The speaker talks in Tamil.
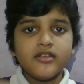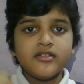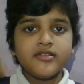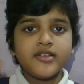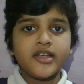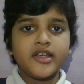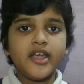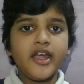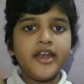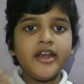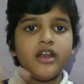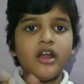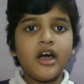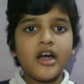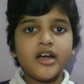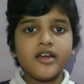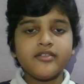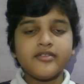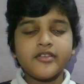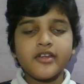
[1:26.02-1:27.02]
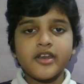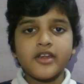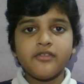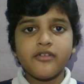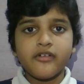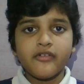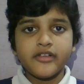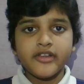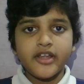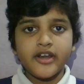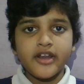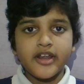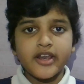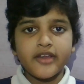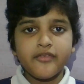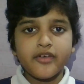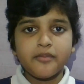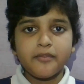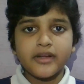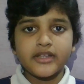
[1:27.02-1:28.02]
செகண்ட் லாங்கஸ்ட் ரிவர் வந்து என்ன
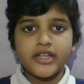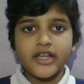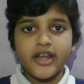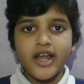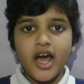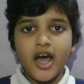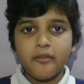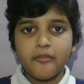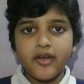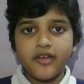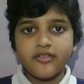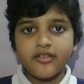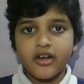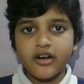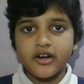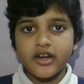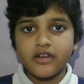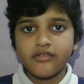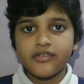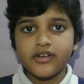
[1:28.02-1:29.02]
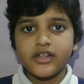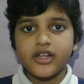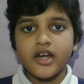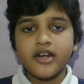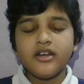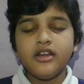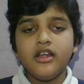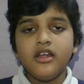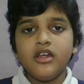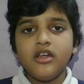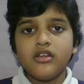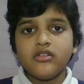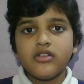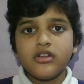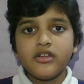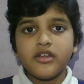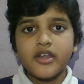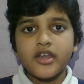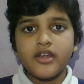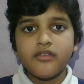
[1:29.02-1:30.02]
ரிவர் பார்த்தீங்கன்னா அமேசான் ரிவர் தான் ஸோ
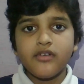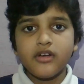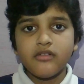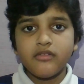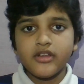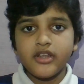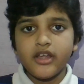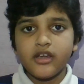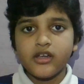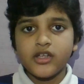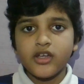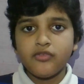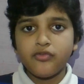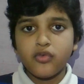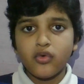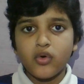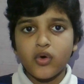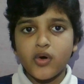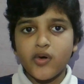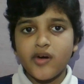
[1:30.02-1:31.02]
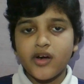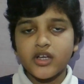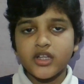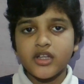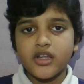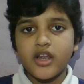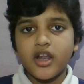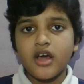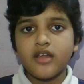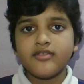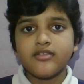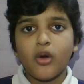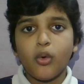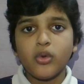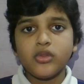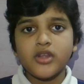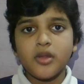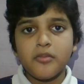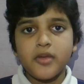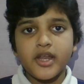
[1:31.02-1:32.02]
இந்த ரிவர் வந்து எங்கே ஃப்ளோ ஆகுதுன்னா
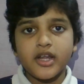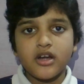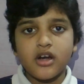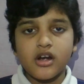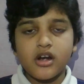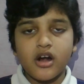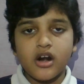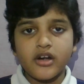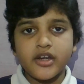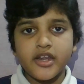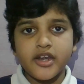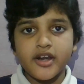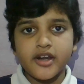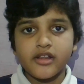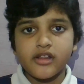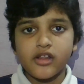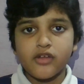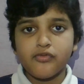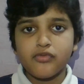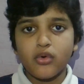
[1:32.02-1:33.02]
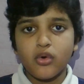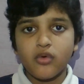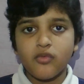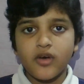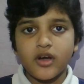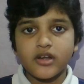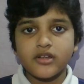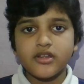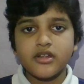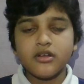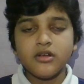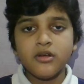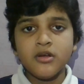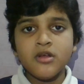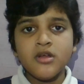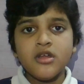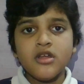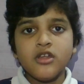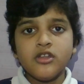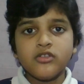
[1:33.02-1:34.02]
சவுத் அமெரிக்கா கான்டினென்ட் தான் ஃப்ளோ ஆகுது
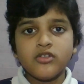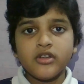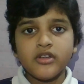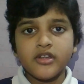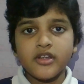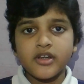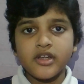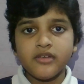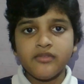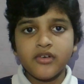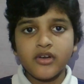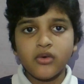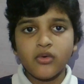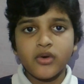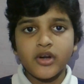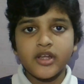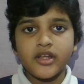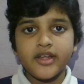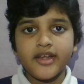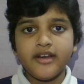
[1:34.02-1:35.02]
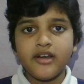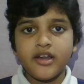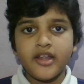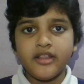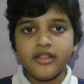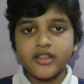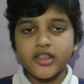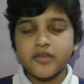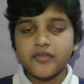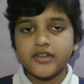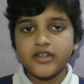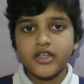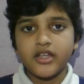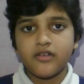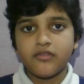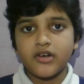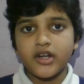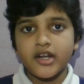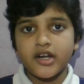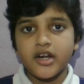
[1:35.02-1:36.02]
ஸோ இந்த ரிவருடைய லென்த் வந்து
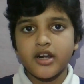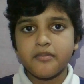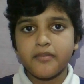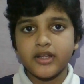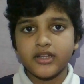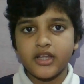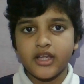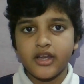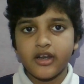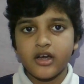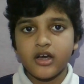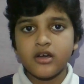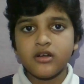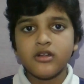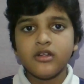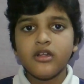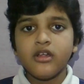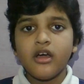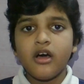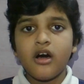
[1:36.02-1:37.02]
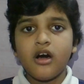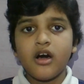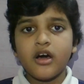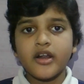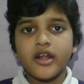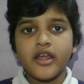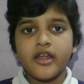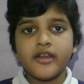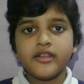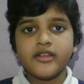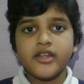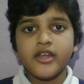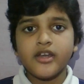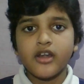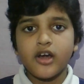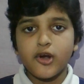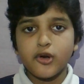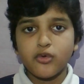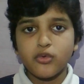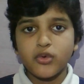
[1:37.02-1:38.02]
எவ்வளோ இருக்குன்னு பார்த்தீங்கன்னா ஆறாயிரத்தி
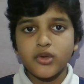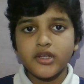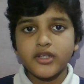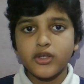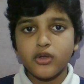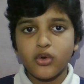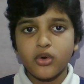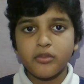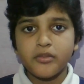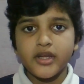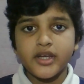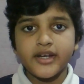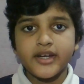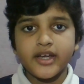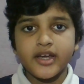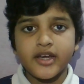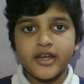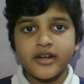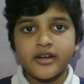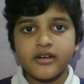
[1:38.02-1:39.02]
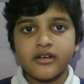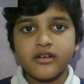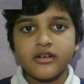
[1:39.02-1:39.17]
நானூறு கிலோமீட்டர்